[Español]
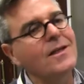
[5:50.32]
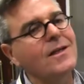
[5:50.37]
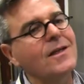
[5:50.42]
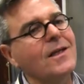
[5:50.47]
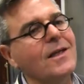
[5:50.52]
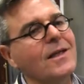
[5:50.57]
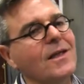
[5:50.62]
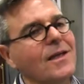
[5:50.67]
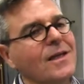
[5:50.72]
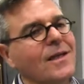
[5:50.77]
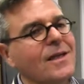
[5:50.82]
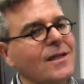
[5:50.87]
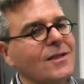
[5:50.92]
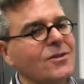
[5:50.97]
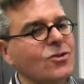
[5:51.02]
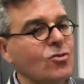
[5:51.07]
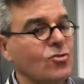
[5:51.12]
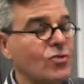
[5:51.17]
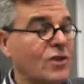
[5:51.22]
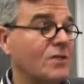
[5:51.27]
que
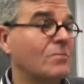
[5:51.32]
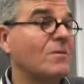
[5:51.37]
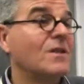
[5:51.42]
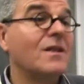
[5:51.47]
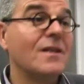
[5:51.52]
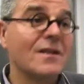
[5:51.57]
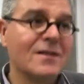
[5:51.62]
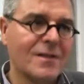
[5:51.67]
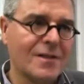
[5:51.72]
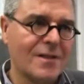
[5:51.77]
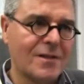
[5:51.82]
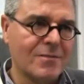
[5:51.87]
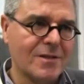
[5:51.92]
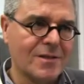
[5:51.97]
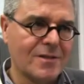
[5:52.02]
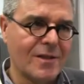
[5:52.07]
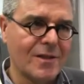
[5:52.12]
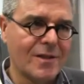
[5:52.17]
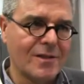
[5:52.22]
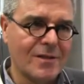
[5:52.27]
eh, son transmitidas a
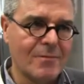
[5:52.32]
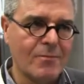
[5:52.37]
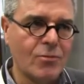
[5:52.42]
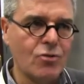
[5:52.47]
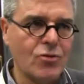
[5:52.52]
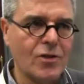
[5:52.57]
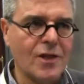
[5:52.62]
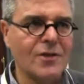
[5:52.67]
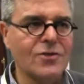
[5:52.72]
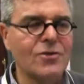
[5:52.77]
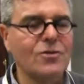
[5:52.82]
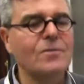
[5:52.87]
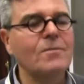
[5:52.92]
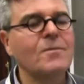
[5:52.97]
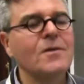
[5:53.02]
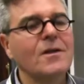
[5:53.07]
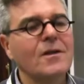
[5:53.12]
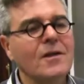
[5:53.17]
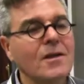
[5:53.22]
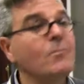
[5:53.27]
través de, podcast.
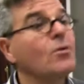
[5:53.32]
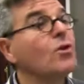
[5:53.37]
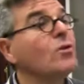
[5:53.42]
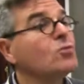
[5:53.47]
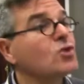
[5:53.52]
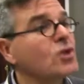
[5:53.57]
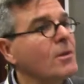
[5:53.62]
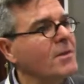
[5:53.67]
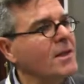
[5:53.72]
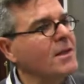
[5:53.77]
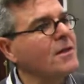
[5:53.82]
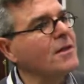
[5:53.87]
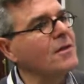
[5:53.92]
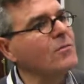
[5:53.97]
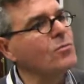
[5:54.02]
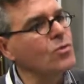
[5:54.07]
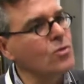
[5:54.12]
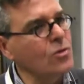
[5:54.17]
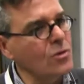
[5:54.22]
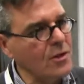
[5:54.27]
¿Qué podemos aprender en
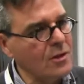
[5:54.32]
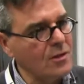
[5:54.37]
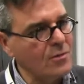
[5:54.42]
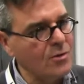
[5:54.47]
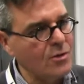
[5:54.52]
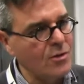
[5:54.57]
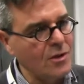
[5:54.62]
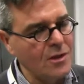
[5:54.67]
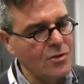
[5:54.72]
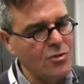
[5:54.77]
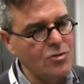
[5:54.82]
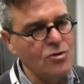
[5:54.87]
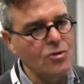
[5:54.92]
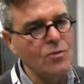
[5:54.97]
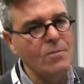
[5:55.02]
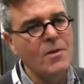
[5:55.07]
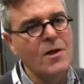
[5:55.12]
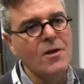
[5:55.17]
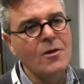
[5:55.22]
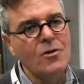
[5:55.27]
el mundo del libro de ellos?
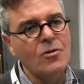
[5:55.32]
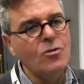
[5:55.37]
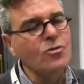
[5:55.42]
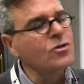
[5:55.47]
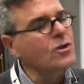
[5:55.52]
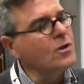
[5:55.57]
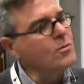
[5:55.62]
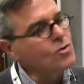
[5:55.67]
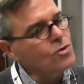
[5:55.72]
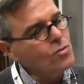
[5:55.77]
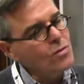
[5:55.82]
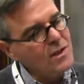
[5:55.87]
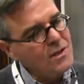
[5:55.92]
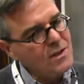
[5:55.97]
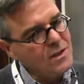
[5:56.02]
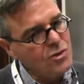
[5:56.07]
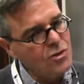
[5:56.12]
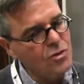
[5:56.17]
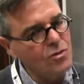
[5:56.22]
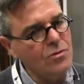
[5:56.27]
Luego tenemos una
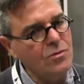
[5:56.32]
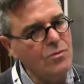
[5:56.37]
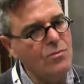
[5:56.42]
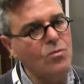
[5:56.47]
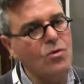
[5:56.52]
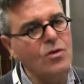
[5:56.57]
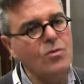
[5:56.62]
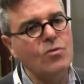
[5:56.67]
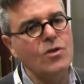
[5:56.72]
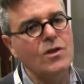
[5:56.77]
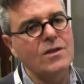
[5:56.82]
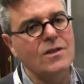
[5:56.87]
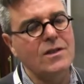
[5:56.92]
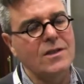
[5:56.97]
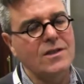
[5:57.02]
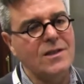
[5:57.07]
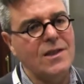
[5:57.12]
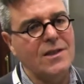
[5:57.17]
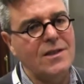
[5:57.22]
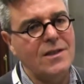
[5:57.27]
sesión muy, muy
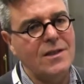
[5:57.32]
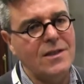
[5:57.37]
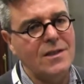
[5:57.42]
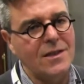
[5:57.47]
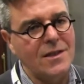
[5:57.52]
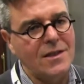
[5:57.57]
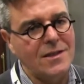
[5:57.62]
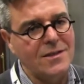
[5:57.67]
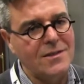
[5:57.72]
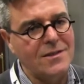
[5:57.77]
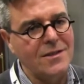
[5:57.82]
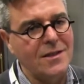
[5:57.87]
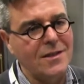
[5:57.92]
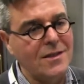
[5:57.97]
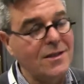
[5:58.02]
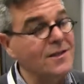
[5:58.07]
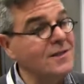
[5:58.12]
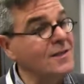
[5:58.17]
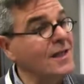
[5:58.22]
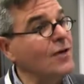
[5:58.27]
interesante que es
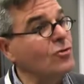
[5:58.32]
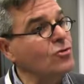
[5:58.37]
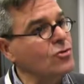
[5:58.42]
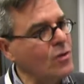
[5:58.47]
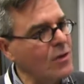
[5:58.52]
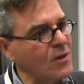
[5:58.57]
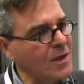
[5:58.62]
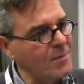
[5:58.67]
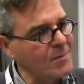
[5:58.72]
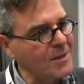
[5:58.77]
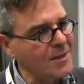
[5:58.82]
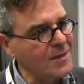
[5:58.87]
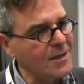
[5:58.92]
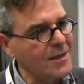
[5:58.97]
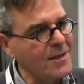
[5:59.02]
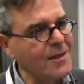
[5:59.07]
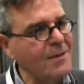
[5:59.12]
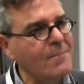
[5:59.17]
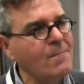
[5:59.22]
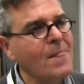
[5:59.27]
quién está al otro lado de la
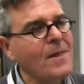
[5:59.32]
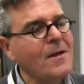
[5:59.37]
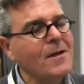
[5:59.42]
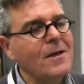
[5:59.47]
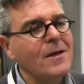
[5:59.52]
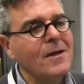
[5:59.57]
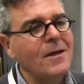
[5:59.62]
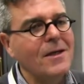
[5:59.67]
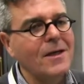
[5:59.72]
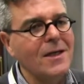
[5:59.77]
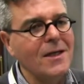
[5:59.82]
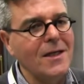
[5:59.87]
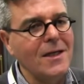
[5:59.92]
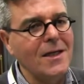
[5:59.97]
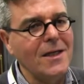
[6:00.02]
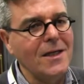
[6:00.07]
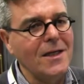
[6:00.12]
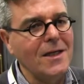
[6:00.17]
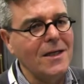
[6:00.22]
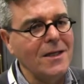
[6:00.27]
pantalla.
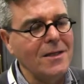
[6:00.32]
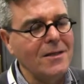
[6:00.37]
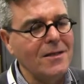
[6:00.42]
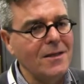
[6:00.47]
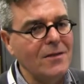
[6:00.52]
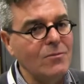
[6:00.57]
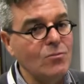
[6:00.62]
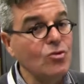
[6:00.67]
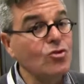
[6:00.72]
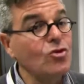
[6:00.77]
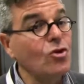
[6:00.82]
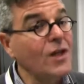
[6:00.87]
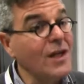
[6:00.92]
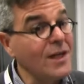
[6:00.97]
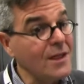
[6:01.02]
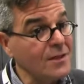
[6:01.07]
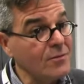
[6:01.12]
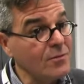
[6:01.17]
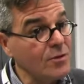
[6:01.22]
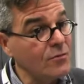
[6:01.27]
en el mundo
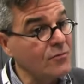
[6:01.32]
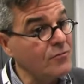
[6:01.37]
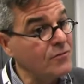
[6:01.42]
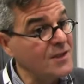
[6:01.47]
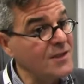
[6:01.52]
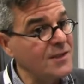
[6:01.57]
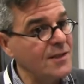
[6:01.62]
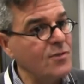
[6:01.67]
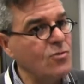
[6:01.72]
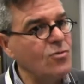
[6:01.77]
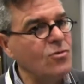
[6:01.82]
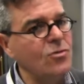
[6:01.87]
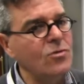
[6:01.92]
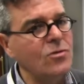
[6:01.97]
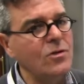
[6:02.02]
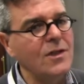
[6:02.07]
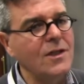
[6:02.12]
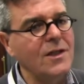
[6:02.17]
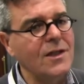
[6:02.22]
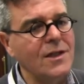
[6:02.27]
del libro
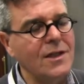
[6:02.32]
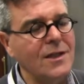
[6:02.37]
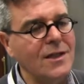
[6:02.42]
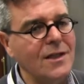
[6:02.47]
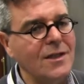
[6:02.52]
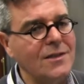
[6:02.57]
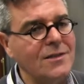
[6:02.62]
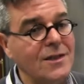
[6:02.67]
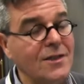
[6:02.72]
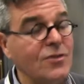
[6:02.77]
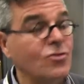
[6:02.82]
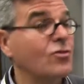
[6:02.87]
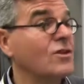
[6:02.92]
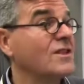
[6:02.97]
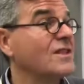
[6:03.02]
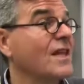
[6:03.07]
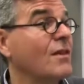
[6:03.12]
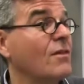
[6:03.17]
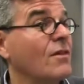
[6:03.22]
físico, el sector está